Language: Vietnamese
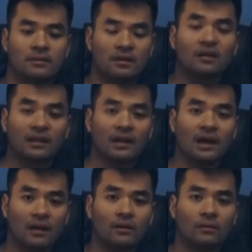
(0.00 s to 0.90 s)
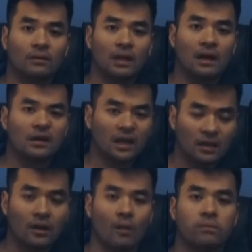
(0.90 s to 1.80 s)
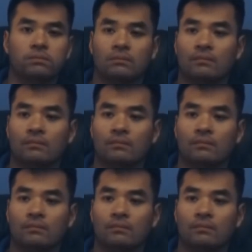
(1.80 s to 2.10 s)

rất là lớn luôn lớn kinh khủng